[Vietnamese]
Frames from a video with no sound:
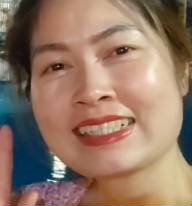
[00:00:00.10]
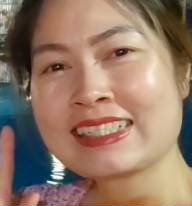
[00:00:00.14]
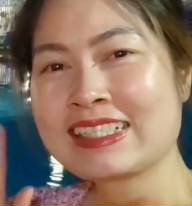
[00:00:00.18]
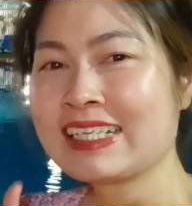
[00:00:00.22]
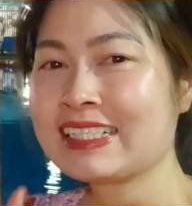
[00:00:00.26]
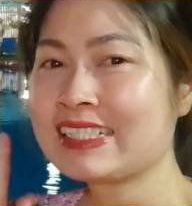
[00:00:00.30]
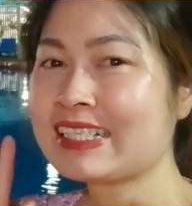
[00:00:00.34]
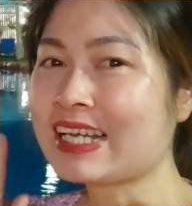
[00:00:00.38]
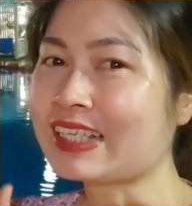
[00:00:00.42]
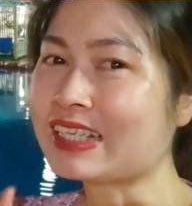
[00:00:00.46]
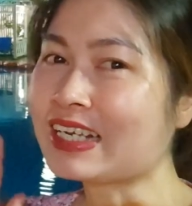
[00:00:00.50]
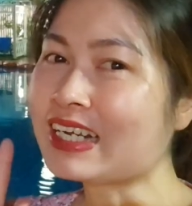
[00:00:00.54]

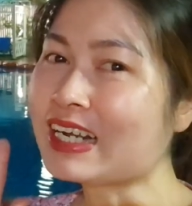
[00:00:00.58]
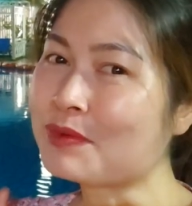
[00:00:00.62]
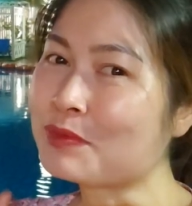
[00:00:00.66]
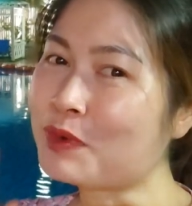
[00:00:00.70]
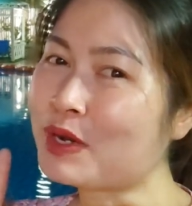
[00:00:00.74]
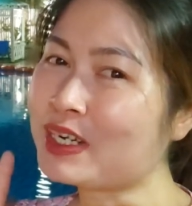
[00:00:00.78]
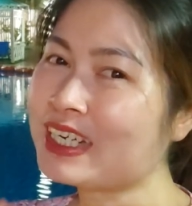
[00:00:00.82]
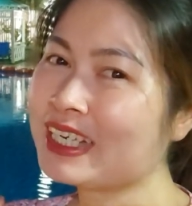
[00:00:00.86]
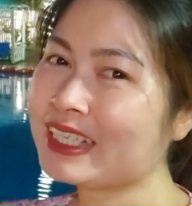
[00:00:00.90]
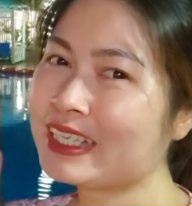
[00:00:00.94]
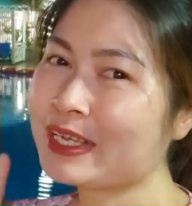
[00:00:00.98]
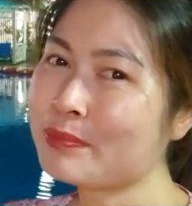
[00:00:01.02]
Xin chào tất cả
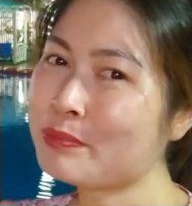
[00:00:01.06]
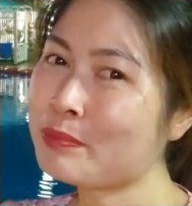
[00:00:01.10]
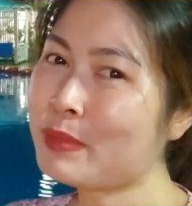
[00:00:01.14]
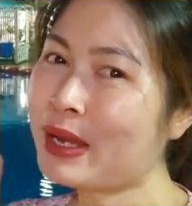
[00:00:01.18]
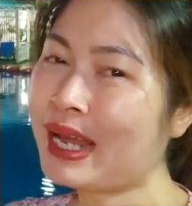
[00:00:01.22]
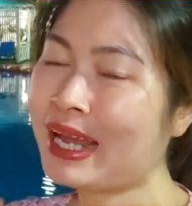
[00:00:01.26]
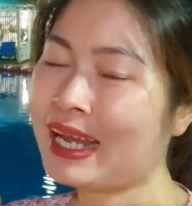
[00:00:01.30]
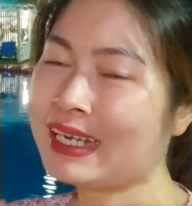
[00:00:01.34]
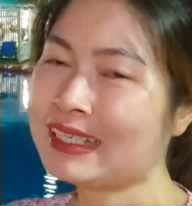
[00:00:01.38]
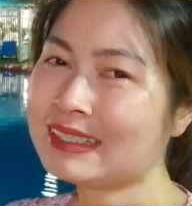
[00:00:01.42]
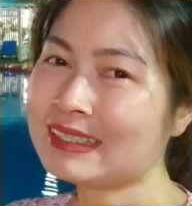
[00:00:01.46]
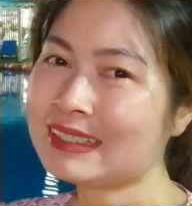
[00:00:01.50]
mọi người thân
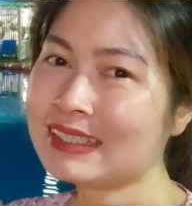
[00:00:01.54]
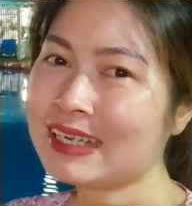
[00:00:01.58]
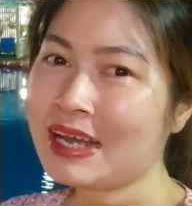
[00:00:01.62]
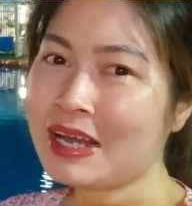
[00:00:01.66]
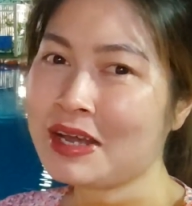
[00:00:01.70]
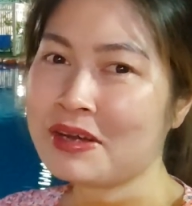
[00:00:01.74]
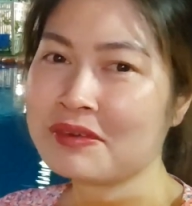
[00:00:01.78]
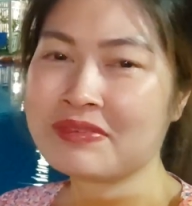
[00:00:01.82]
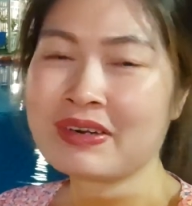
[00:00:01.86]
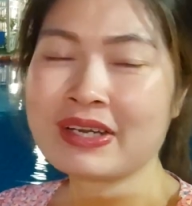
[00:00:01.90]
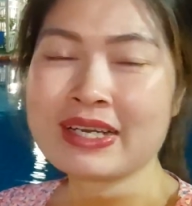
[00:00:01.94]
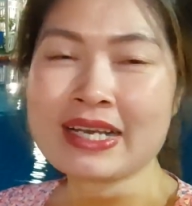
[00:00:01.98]
mến.
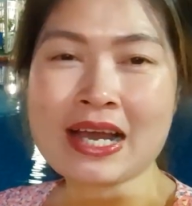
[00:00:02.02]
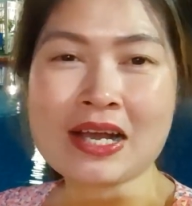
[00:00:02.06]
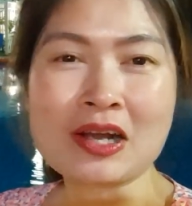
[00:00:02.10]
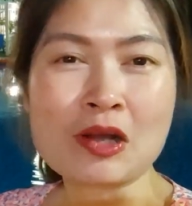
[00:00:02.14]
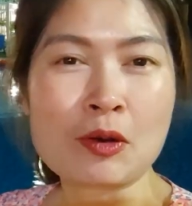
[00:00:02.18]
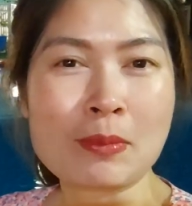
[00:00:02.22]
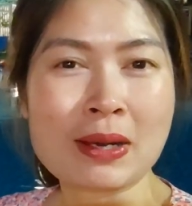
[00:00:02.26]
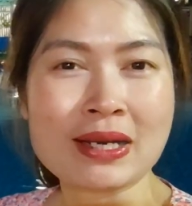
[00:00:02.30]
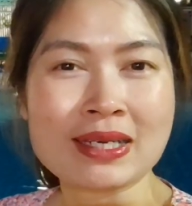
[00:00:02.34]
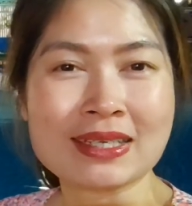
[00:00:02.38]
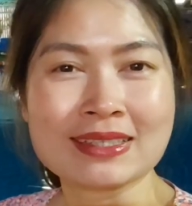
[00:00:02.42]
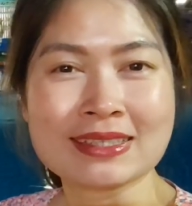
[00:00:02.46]
Vân đang
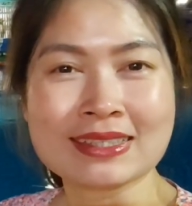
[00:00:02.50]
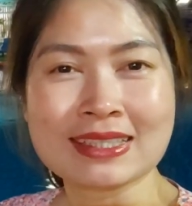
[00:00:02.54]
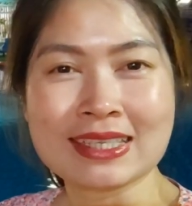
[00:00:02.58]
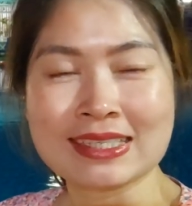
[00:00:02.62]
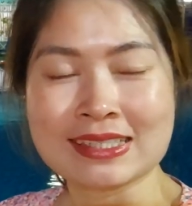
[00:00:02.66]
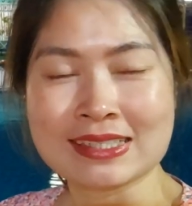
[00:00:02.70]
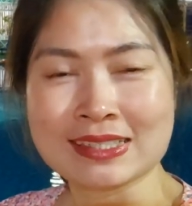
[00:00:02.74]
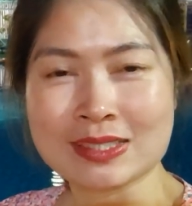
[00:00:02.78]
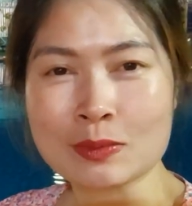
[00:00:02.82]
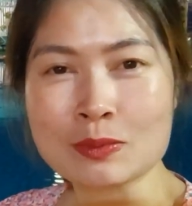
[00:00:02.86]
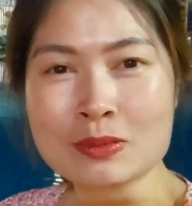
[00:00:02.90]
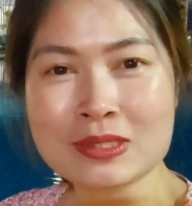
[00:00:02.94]
có mặt ở
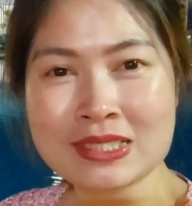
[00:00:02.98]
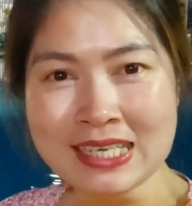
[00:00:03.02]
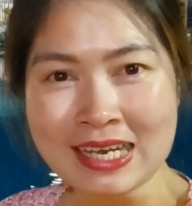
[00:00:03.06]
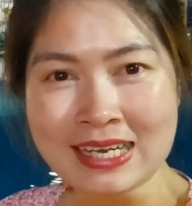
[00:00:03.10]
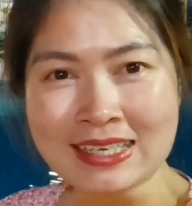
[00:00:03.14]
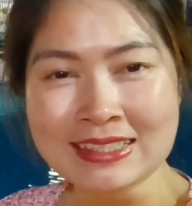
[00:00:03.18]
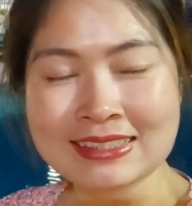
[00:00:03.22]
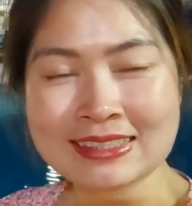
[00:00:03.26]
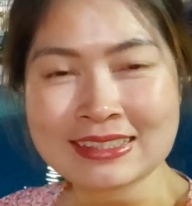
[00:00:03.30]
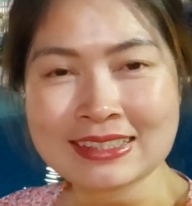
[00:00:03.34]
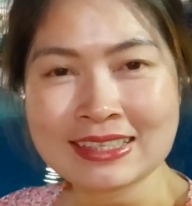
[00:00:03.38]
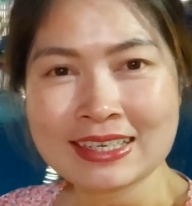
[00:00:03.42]
tỉnh Sóc
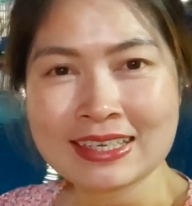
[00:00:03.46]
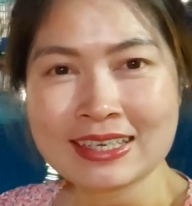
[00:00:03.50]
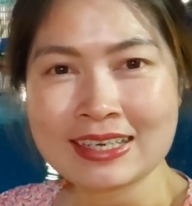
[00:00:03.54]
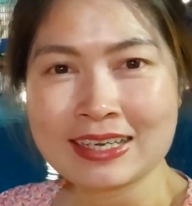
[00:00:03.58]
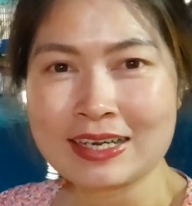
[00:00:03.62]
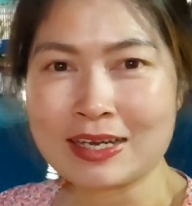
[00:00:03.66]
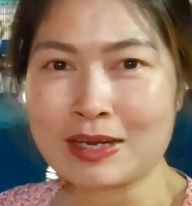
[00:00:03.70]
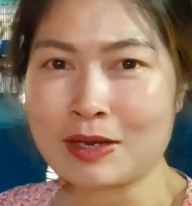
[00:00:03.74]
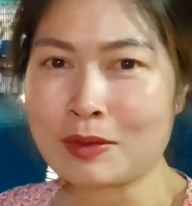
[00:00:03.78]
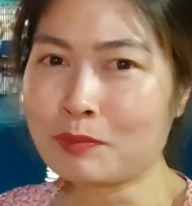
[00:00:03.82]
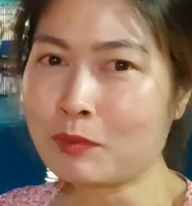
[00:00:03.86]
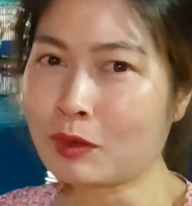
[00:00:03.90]
Trăng,
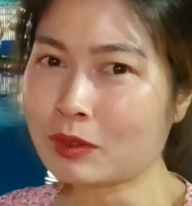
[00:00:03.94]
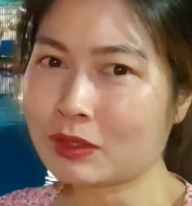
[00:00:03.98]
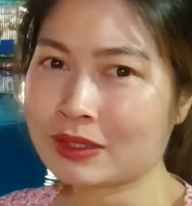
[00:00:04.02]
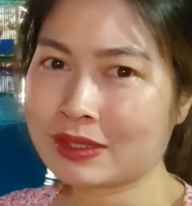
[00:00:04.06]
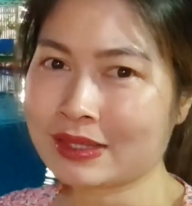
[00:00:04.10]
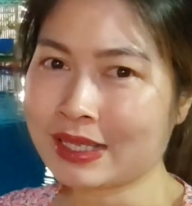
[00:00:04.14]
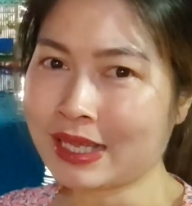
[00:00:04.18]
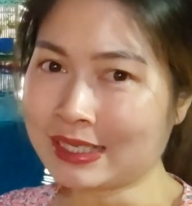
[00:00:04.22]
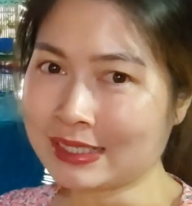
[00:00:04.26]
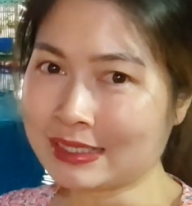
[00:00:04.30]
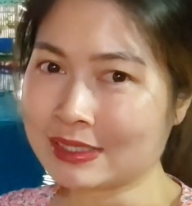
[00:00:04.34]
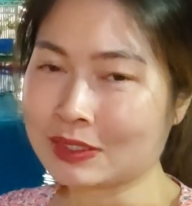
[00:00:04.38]
một
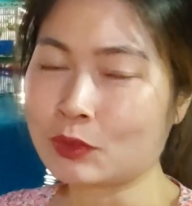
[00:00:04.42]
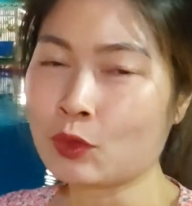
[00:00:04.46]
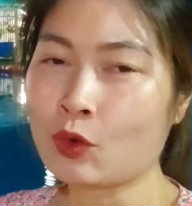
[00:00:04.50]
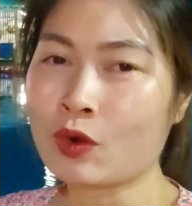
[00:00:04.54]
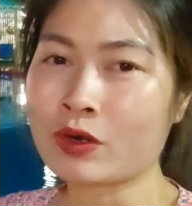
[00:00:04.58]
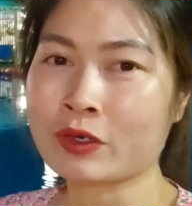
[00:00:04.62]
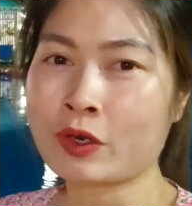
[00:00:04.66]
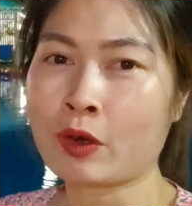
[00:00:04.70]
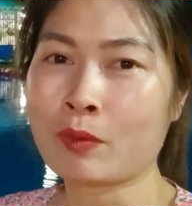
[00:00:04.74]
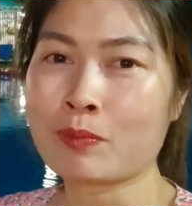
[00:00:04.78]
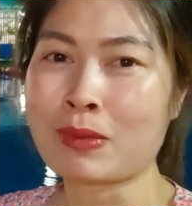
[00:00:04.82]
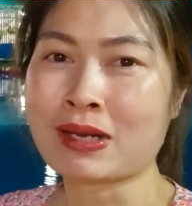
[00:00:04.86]
tỉnh
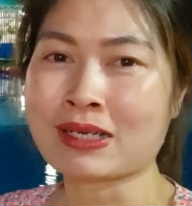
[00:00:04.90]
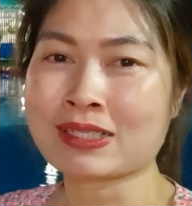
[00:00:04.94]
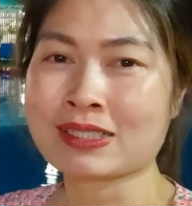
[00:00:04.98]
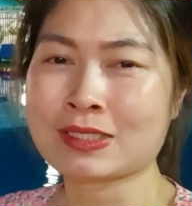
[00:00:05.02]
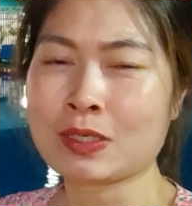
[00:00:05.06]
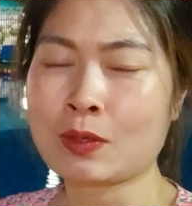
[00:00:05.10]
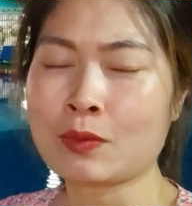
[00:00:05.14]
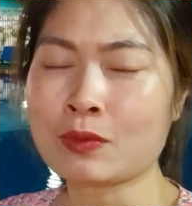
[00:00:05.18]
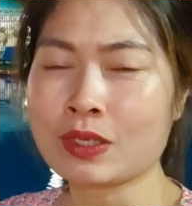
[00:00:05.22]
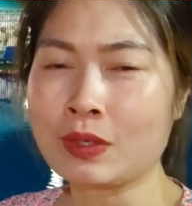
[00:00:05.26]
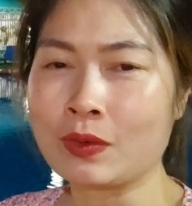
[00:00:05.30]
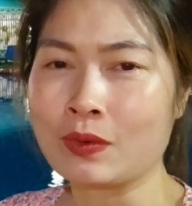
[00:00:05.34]
thuộc đồng bằng
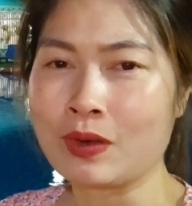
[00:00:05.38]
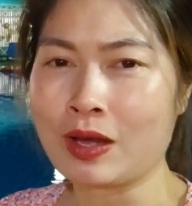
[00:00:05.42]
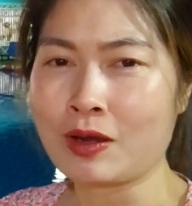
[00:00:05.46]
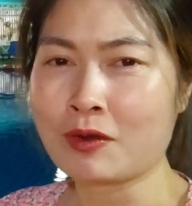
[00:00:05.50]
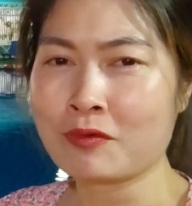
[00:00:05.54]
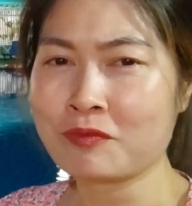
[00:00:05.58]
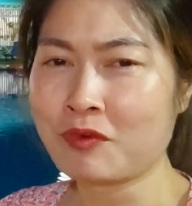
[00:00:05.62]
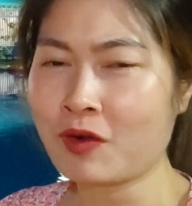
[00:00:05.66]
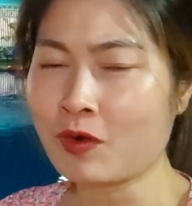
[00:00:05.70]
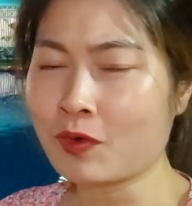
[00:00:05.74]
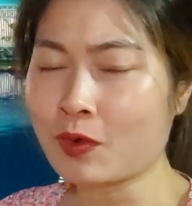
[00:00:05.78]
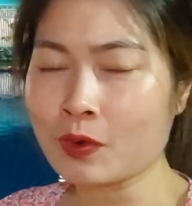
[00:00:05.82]
sông Cửu
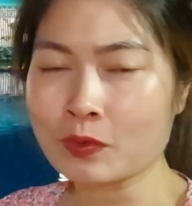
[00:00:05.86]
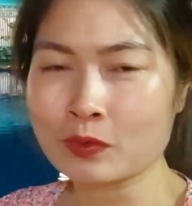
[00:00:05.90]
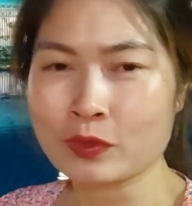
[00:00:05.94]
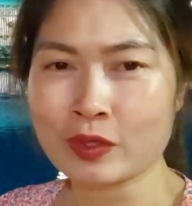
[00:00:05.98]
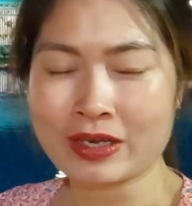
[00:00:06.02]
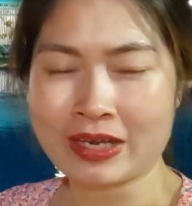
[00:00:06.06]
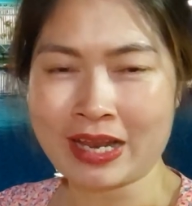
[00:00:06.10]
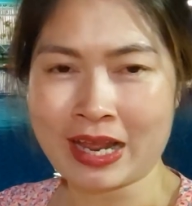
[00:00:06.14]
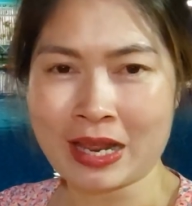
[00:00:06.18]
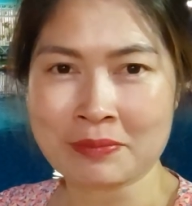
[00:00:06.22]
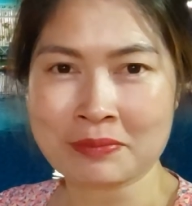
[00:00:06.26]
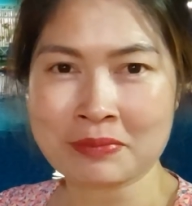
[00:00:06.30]
Long vô cùng
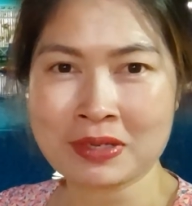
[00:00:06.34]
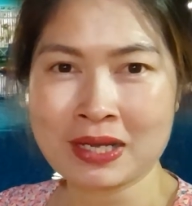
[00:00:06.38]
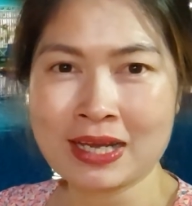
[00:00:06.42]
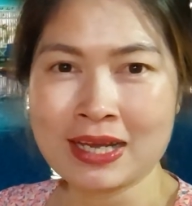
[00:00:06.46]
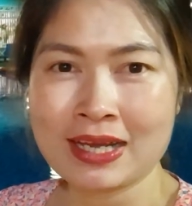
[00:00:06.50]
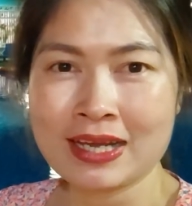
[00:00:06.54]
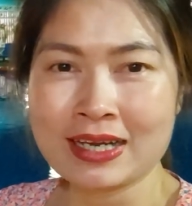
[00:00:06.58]
tuyệt đẹp.